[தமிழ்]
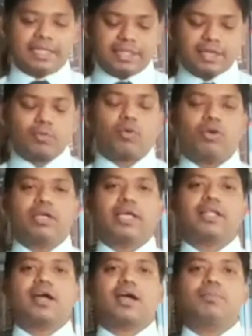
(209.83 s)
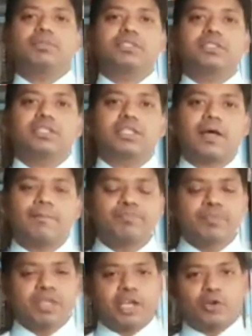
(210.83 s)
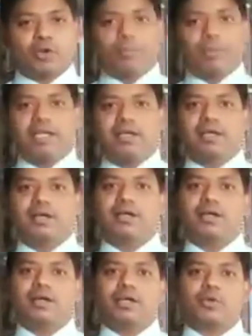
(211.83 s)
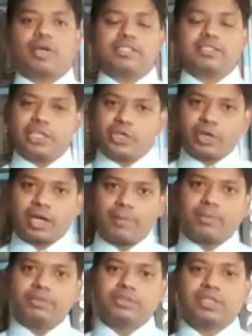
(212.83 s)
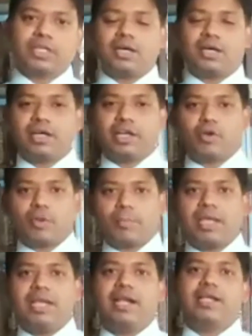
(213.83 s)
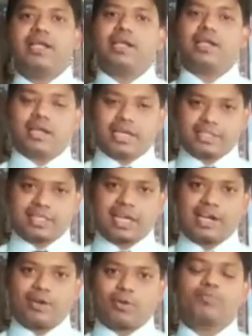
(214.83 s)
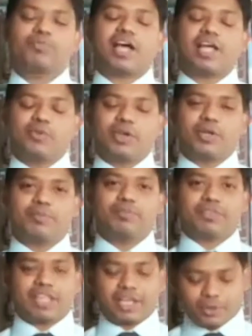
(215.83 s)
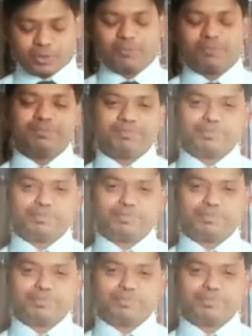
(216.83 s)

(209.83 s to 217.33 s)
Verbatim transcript: டில் தென் உங்களுக்கு எதனா கமெண்ட்ஸ் இருந்ததுன்னா என்னோட மெயிலுக்கு யூ கேன் சென்ட் யுவர் கமெண்ட்ஸ் என்னோட மெயில் ஐடி நெக்ஸ்ட் டைம் வரும் அது வரைக்கும் தேங்க்யூ